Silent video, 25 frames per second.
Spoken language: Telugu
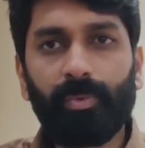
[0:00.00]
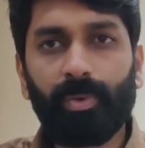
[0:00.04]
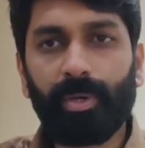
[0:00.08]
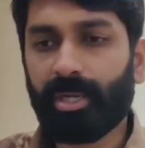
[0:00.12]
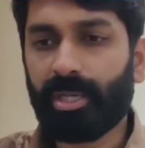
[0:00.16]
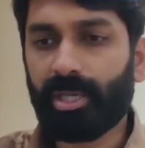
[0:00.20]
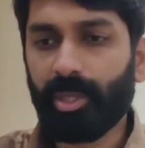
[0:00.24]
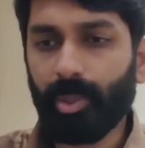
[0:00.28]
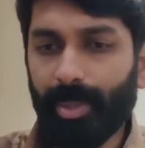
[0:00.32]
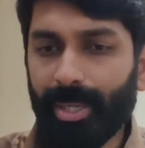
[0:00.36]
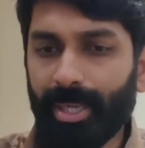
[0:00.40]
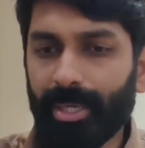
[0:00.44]

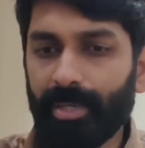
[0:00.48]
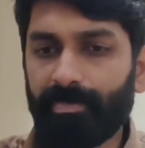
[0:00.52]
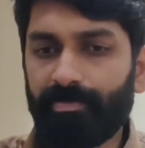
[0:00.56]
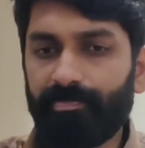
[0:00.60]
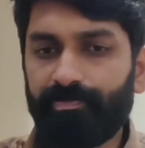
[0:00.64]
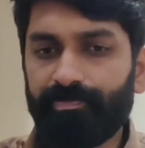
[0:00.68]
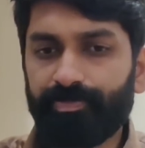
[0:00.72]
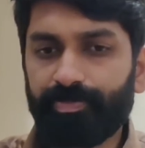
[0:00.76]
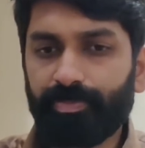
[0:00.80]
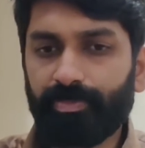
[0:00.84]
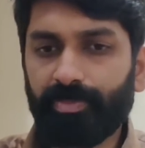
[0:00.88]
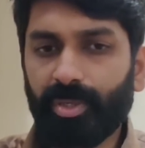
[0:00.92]
వర్ గివెన్
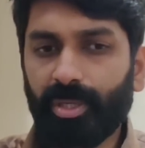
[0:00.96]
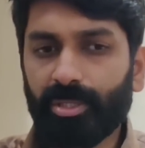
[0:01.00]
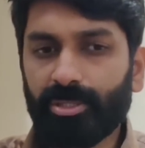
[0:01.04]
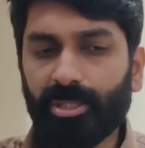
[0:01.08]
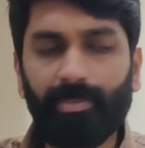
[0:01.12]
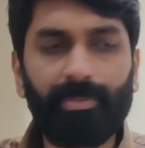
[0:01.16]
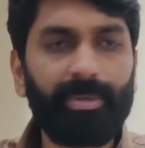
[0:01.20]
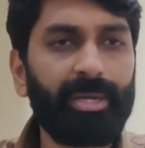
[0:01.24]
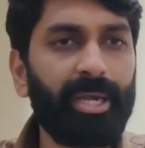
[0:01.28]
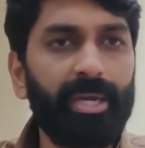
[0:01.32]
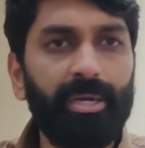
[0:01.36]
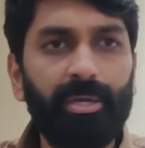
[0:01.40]

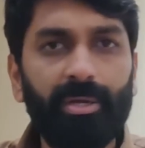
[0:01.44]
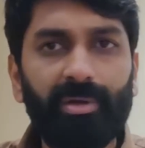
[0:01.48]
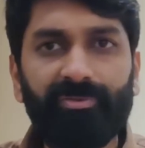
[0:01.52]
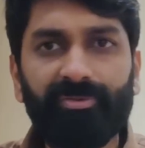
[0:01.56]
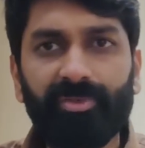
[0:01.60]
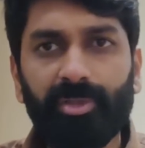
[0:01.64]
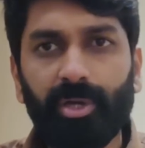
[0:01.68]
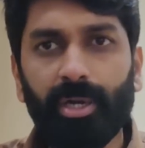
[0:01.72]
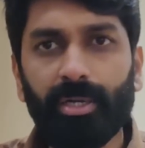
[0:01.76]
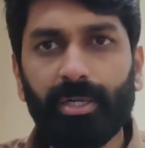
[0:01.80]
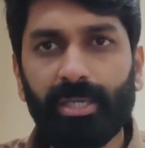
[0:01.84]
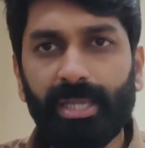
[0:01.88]
సమ్ కైండ్
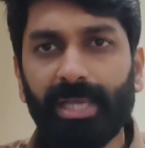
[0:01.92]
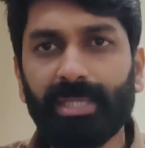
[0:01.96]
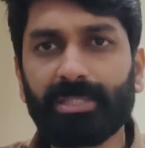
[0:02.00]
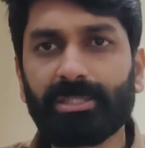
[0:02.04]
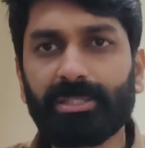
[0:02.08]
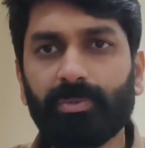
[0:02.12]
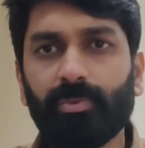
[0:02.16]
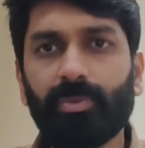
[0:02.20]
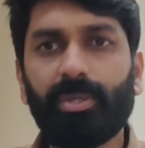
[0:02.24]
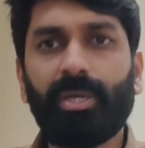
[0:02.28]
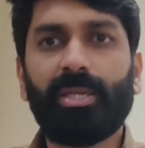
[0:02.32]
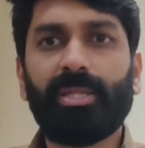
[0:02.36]
ఆఫ్ థాట్
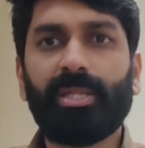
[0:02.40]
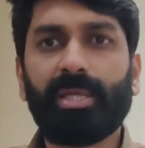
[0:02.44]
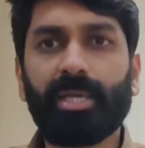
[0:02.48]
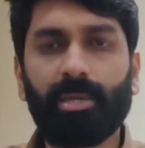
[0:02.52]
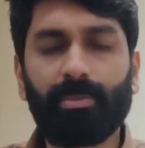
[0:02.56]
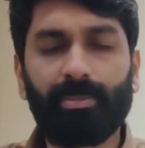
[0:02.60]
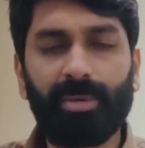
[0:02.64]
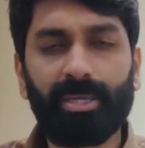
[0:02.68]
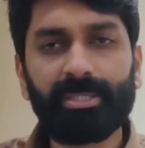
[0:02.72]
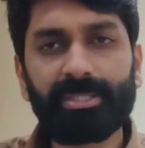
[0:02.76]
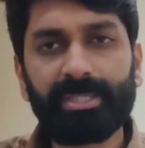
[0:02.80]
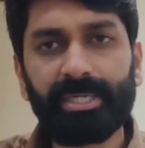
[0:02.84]
ఎస్ వీళ్ళ
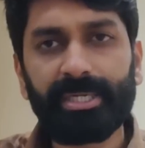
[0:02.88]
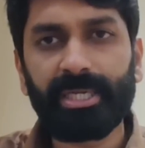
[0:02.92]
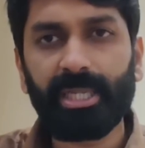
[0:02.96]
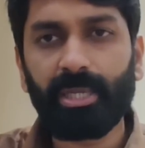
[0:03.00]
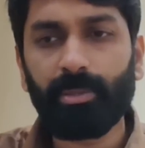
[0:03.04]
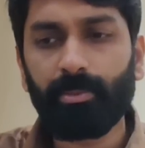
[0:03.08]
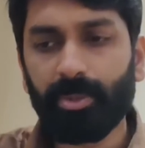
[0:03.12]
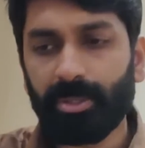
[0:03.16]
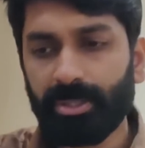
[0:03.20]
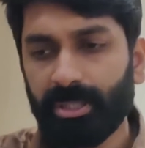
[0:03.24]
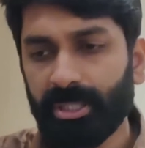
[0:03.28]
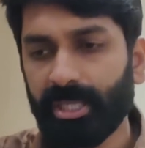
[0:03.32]
దగ్గర మంచి
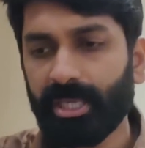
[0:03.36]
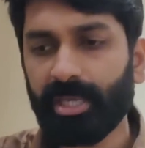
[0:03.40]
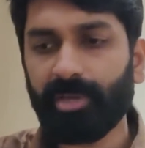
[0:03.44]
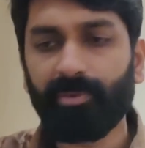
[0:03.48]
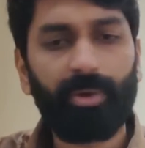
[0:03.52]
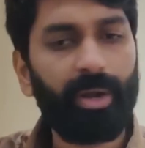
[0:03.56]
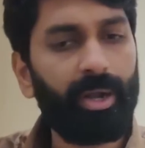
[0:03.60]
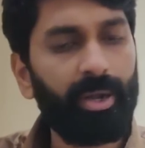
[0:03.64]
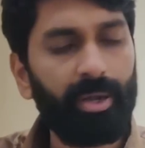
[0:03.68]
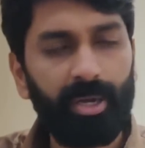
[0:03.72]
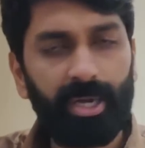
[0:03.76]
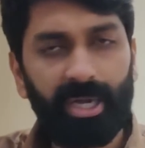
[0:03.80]
టీం ఉంది
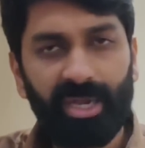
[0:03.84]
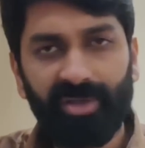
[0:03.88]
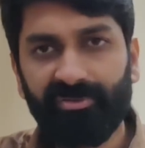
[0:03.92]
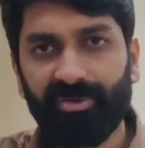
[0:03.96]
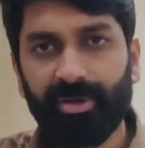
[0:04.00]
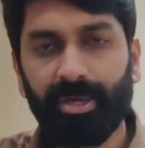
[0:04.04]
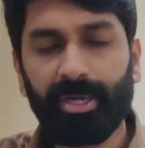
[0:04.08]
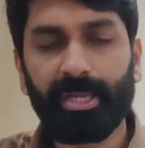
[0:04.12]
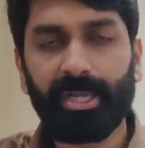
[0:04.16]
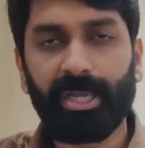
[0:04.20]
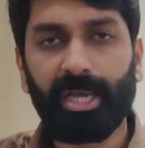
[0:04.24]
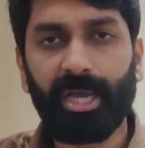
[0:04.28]
వాళ్ళు
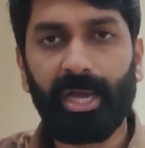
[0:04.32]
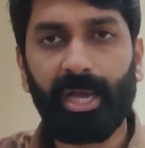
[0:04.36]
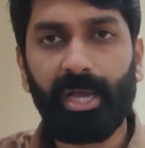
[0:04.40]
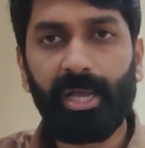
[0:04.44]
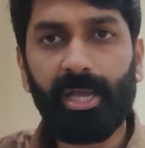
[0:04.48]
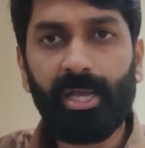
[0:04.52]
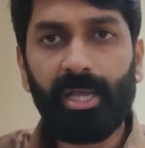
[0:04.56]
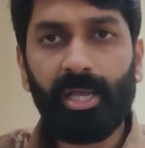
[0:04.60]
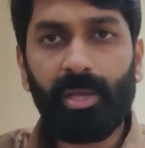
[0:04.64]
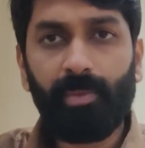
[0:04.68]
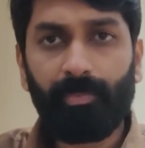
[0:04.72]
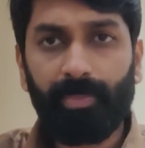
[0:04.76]
డెఫినెట్గా
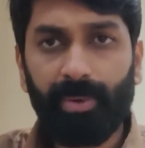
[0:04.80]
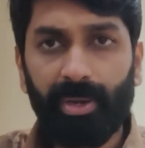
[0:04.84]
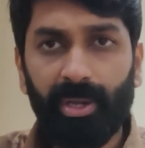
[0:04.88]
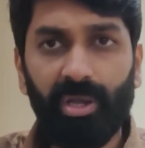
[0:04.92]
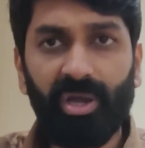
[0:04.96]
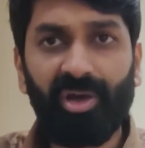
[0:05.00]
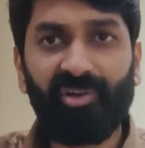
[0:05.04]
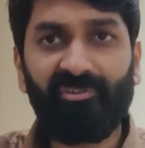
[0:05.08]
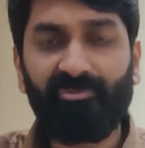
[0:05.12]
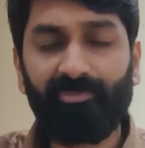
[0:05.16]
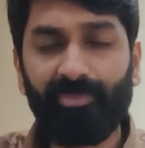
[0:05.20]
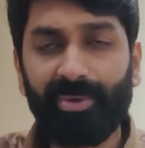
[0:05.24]

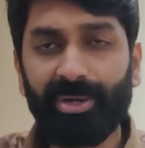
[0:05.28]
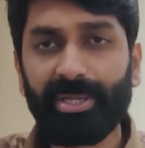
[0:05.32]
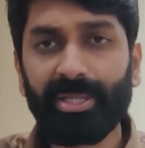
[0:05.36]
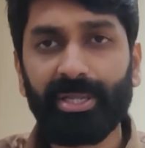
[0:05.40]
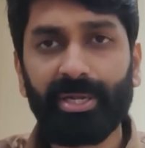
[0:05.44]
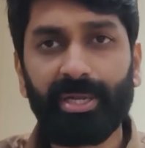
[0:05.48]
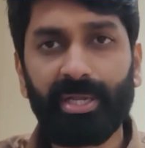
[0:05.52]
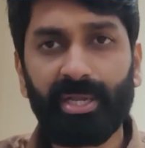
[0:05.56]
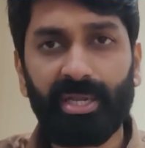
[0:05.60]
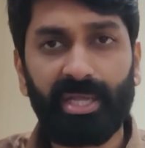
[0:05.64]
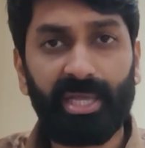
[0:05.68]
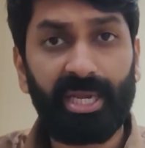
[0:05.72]
ప్లే ఆఫ్
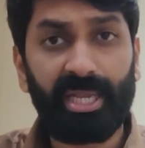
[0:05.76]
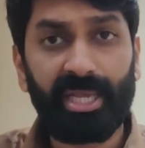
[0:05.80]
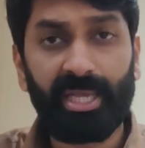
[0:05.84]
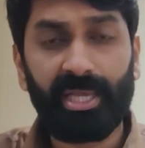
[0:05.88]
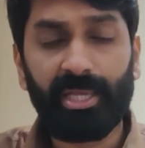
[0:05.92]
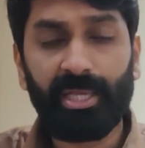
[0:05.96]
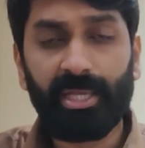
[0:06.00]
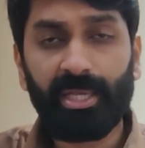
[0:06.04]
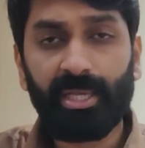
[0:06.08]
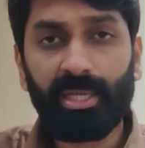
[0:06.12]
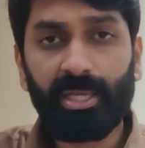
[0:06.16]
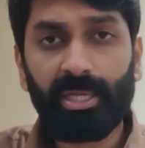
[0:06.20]
మెటీరియల్ అని
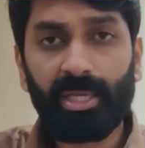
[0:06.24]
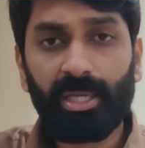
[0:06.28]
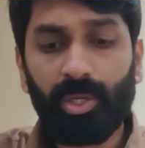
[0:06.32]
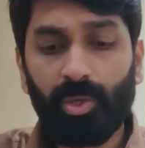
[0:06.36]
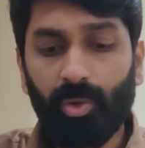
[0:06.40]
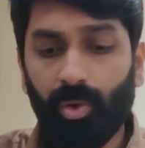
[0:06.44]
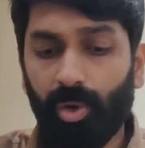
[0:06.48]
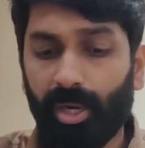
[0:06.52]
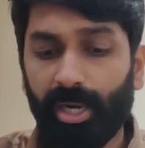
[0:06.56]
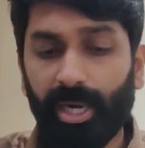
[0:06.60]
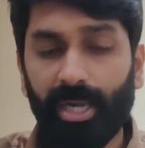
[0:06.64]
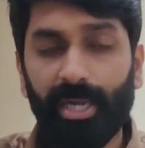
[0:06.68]

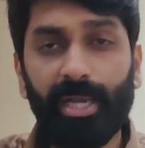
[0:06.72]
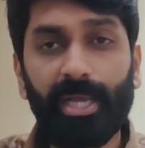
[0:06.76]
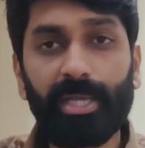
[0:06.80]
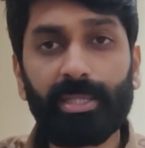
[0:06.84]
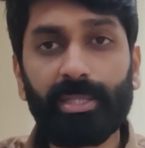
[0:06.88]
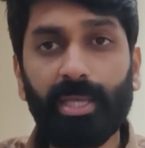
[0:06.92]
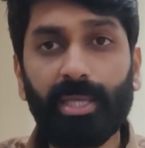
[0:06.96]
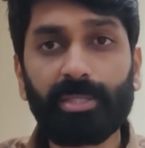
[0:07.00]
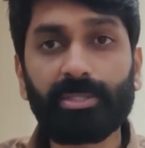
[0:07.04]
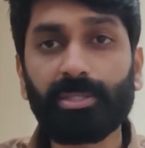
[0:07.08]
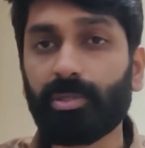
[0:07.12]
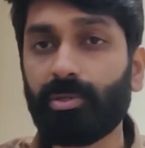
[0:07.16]

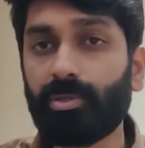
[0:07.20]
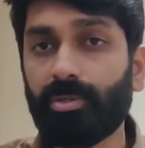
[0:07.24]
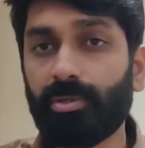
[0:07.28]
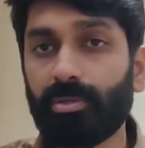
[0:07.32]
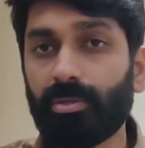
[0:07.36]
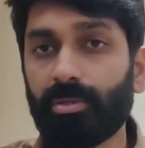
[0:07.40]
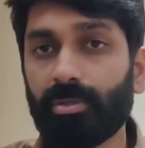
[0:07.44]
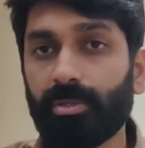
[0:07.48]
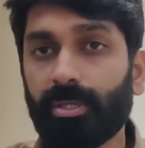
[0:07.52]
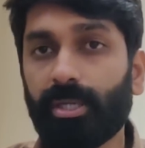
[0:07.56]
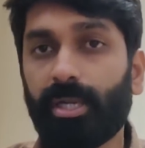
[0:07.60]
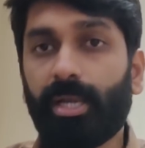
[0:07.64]
ఒకళ్ళైతే అసలు
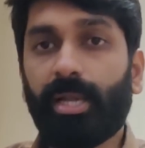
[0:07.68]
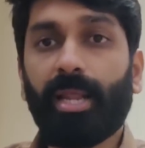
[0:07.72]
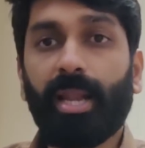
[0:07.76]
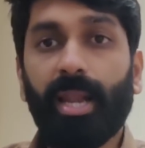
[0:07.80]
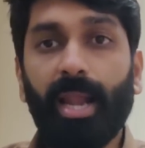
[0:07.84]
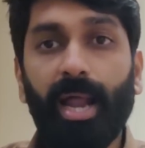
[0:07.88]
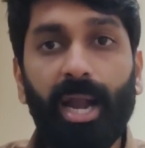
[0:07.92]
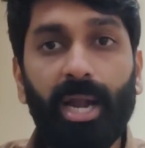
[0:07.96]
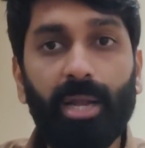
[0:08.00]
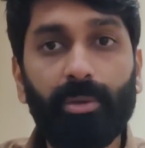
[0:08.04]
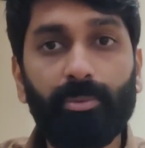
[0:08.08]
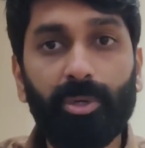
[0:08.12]
వీళ్ళు
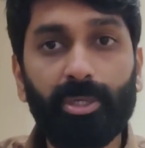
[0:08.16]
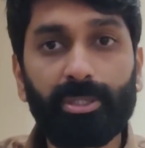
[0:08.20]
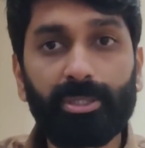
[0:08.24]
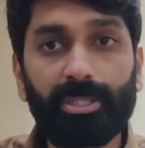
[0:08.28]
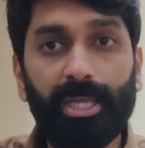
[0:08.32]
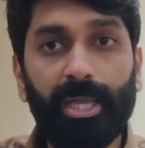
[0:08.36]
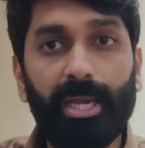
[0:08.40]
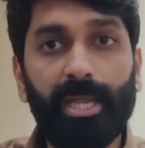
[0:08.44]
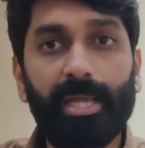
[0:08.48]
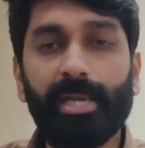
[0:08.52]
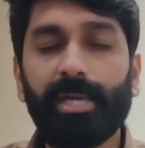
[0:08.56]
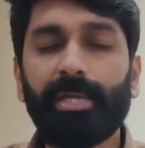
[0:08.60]
ఎలా
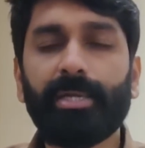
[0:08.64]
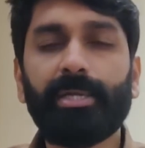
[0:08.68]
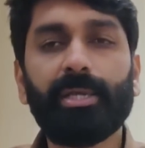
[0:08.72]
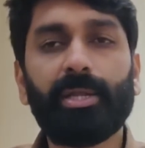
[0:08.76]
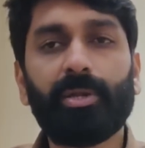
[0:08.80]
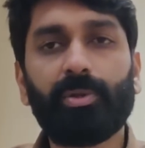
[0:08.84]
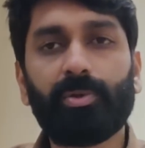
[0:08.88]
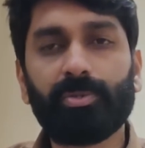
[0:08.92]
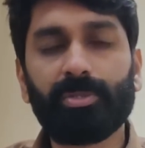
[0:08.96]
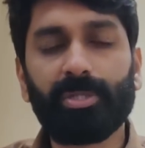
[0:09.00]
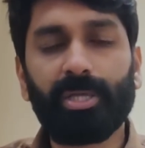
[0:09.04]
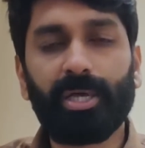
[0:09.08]
ఆడబోతున్నారా
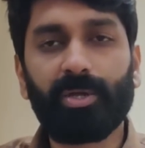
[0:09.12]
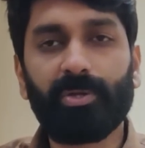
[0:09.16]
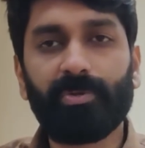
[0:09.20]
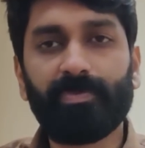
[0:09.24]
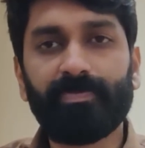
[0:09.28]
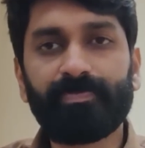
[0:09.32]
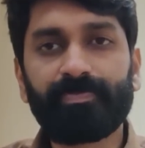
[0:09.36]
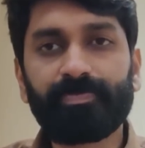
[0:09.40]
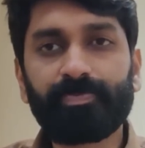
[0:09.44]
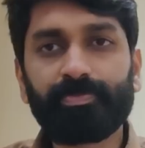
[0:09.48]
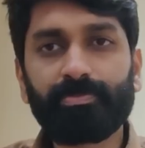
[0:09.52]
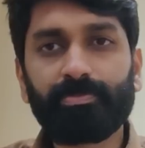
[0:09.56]
ఏంటి
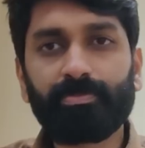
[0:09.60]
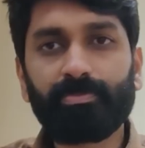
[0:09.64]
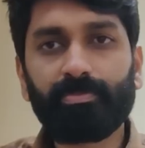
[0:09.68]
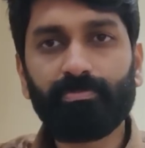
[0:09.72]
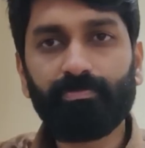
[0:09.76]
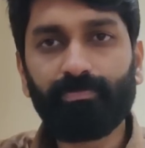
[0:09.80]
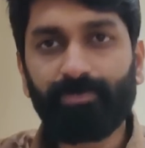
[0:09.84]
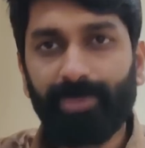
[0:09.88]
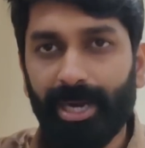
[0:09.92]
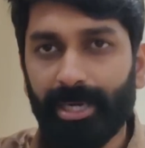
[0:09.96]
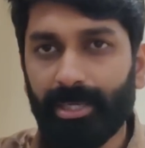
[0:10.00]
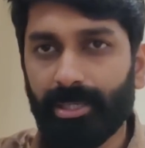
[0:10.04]
అనుకున్నారు
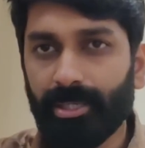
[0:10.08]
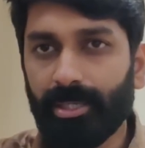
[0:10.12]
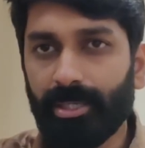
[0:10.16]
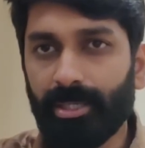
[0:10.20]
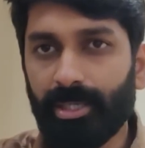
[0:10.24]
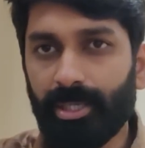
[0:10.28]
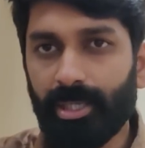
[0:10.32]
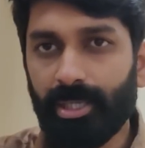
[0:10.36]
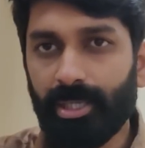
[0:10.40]
బట్